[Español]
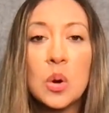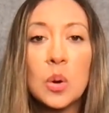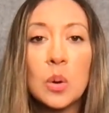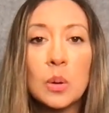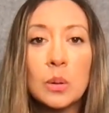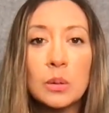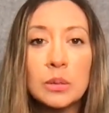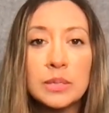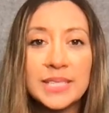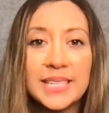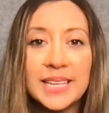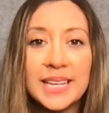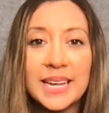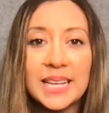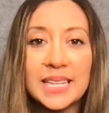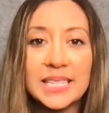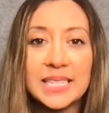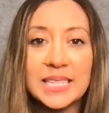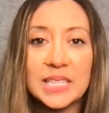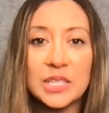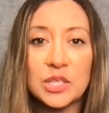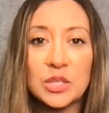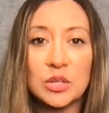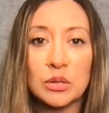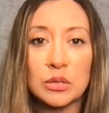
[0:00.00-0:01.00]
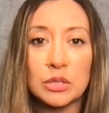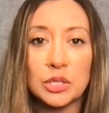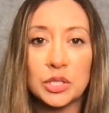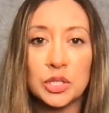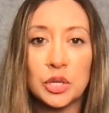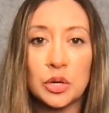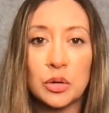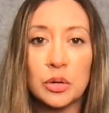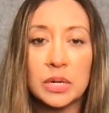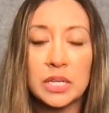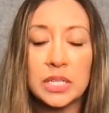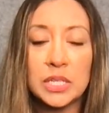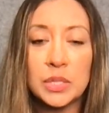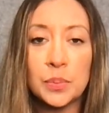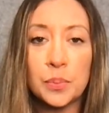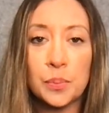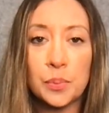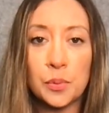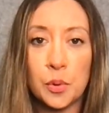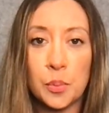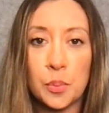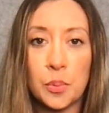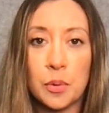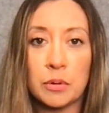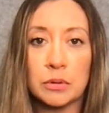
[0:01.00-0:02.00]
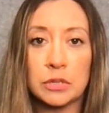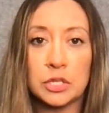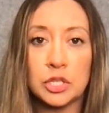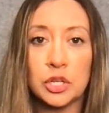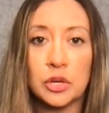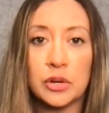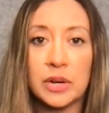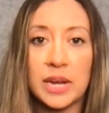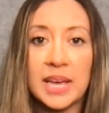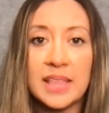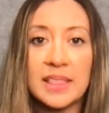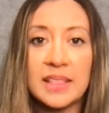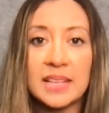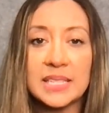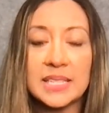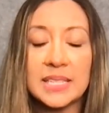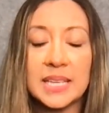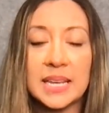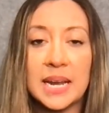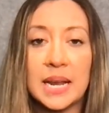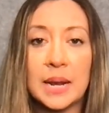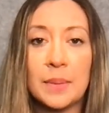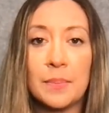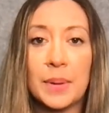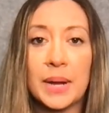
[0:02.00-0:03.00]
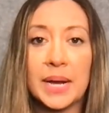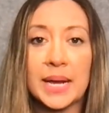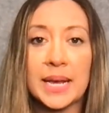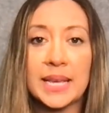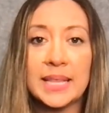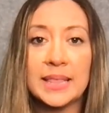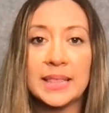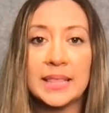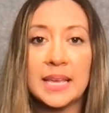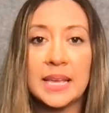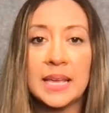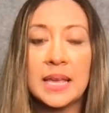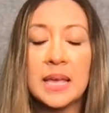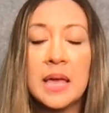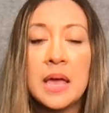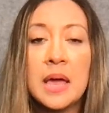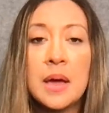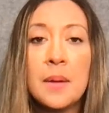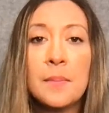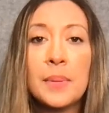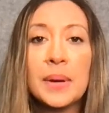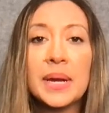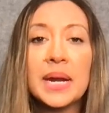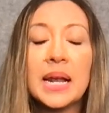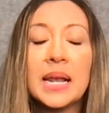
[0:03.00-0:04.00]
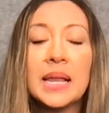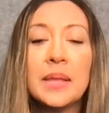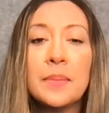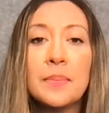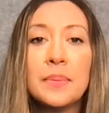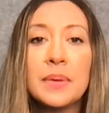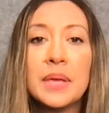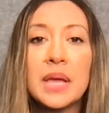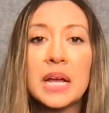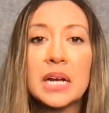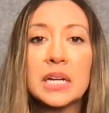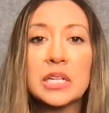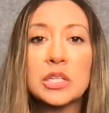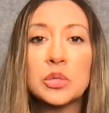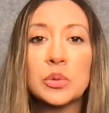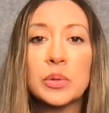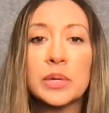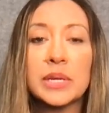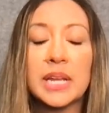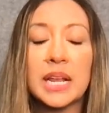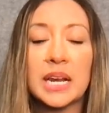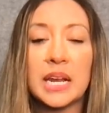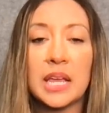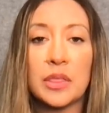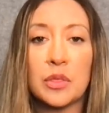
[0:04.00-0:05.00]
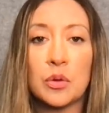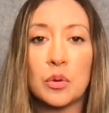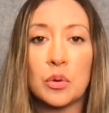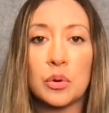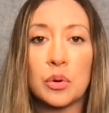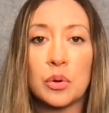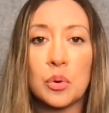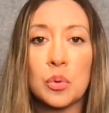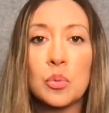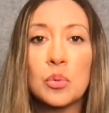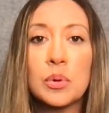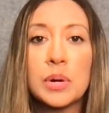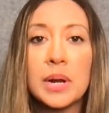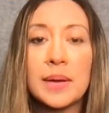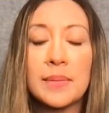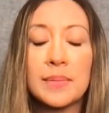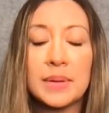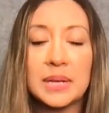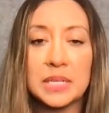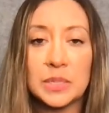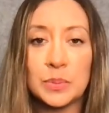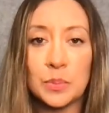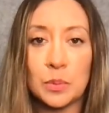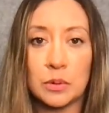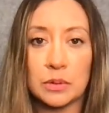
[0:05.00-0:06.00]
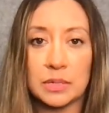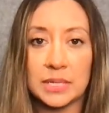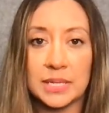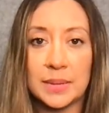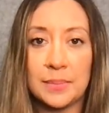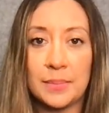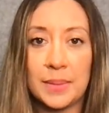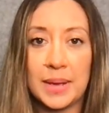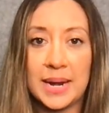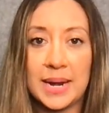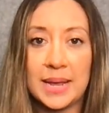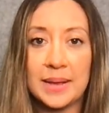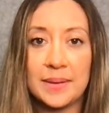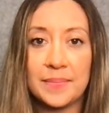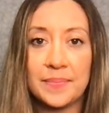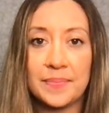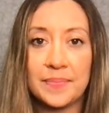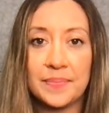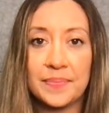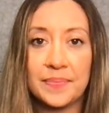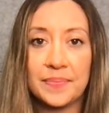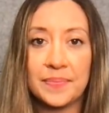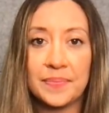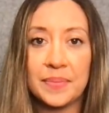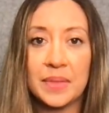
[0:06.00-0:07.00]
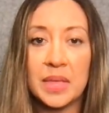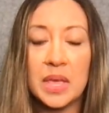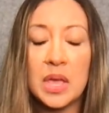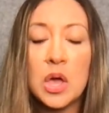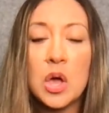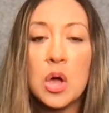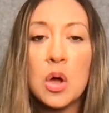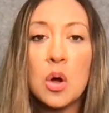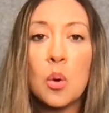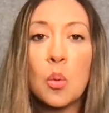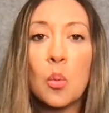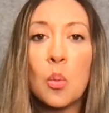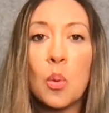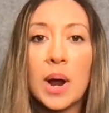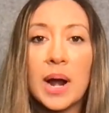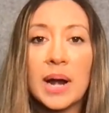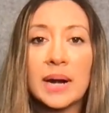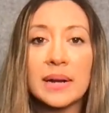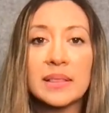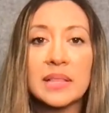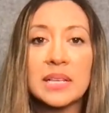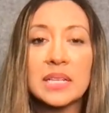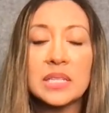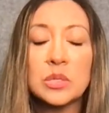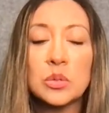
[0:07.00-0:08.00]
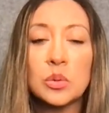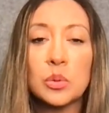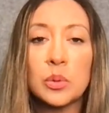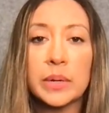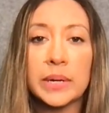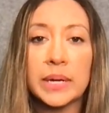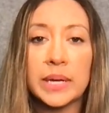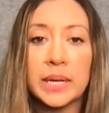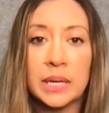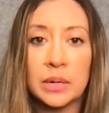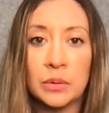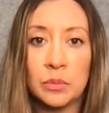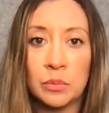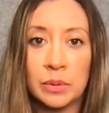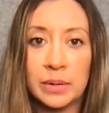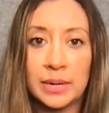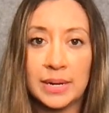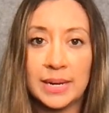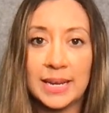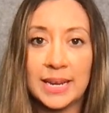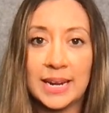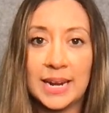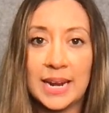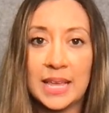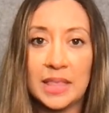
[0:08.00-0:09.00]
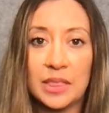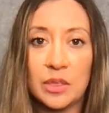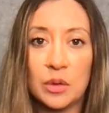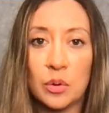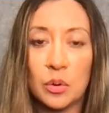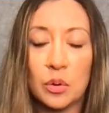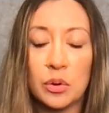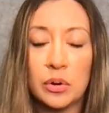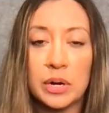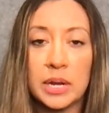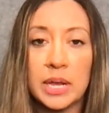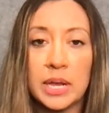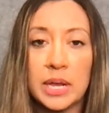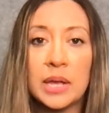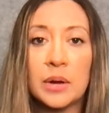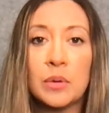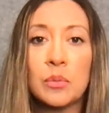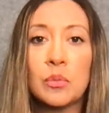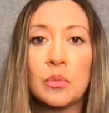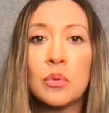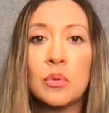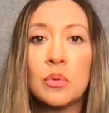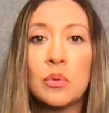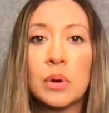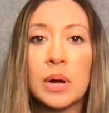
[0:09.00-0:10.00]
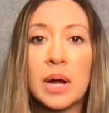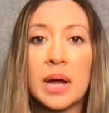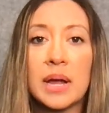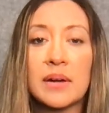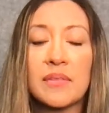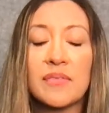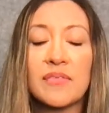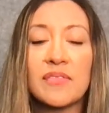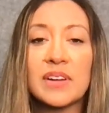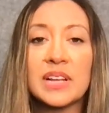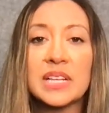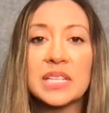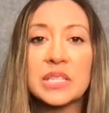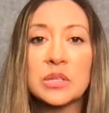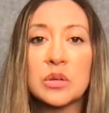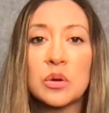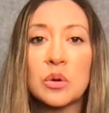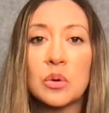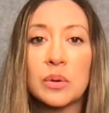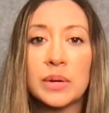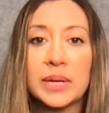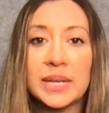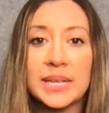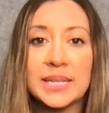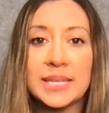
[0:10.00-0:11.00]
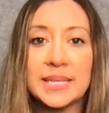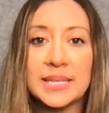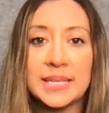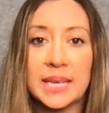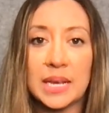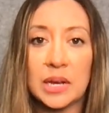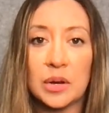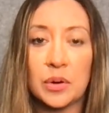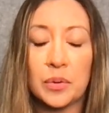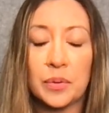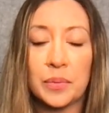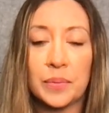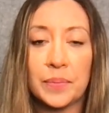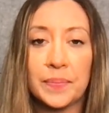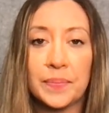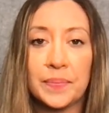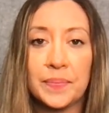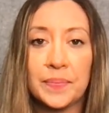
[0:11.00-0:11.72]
Use las instrucciones proporcionadas en el paquete para limpiar su inhalador una vez por semana. Guarde su inhalador en un lugar fresco y seco.